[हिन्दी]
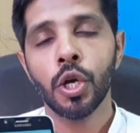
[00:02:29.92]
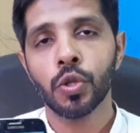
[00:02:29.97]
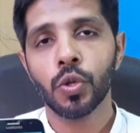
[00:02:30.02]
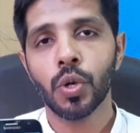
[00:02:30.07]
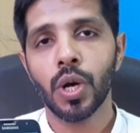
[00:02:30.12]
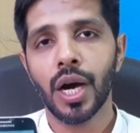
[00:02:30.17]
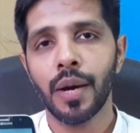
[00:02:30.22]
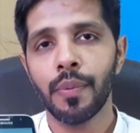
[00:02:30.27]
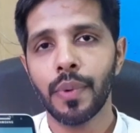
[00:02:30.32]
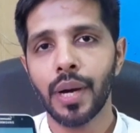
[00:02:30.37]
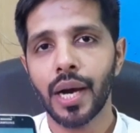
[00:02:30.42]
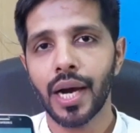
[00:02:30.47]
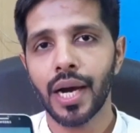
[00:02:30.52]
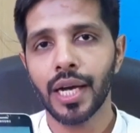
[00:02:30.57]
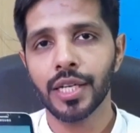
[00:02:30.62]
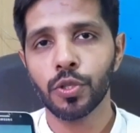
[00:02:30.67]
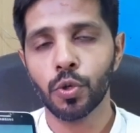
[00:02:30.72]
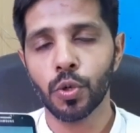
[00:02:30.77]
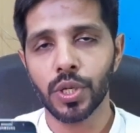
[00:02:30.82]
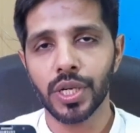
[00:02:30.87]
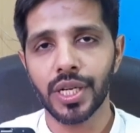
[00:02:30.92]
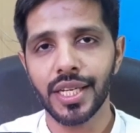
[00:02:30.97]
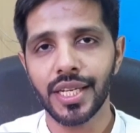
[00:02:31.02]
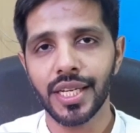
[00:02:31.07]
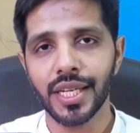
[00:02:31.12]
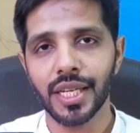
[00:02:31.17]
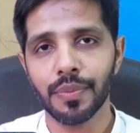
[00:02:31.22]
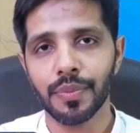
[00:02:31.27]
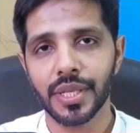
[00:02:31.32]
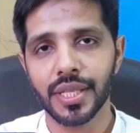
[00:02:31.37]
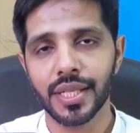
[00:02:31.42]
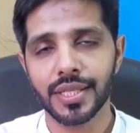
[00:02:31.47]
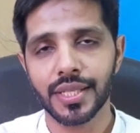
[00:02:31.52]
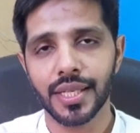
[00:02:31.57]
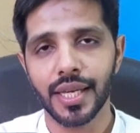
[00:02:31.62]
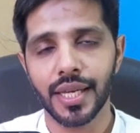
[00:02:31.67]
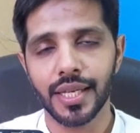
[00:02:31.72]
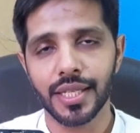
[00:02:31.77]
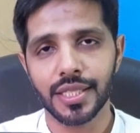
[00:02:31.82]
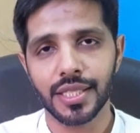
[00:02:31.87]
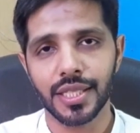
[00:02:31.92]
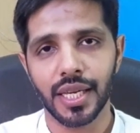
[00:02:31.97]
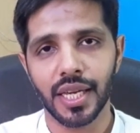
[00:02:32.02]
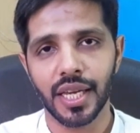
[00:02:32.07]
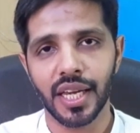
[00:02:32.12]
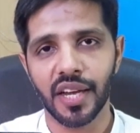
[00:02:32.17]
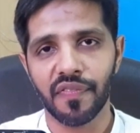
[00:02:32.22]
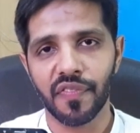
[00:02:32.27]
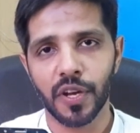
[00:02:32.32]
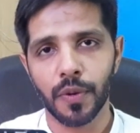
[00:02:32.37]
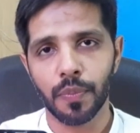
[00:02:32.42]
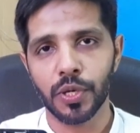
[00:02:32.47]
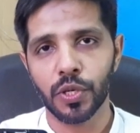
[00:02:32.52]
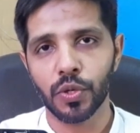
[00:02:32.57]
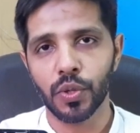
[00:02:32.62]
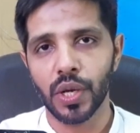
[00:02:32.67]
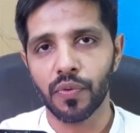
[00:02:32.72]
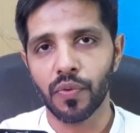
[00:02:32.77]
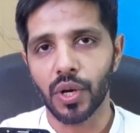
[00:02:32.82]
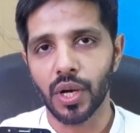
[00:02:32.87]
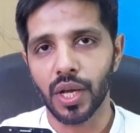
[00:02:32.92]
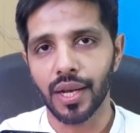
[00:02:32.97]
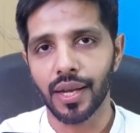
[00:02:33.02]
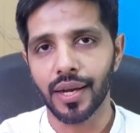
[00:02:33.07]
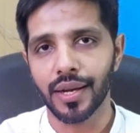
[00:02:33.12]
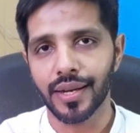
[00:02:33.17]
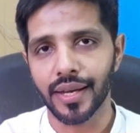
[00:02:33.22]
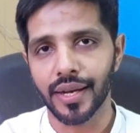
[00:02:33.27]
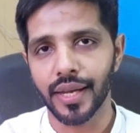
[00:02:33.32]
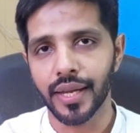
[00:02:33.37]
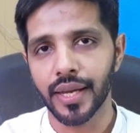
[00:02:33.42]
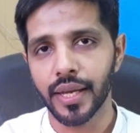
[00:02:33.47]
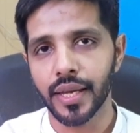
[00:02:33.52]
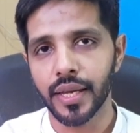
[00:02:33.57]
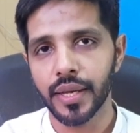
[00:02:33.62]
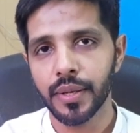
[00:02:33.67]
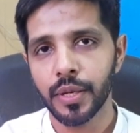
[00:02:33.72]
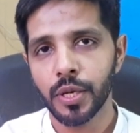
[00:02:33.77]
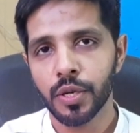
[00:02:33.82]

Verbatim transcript: तो हम आज ओ की मदद से इससे एफ जो है वो अनलॉक करेंगे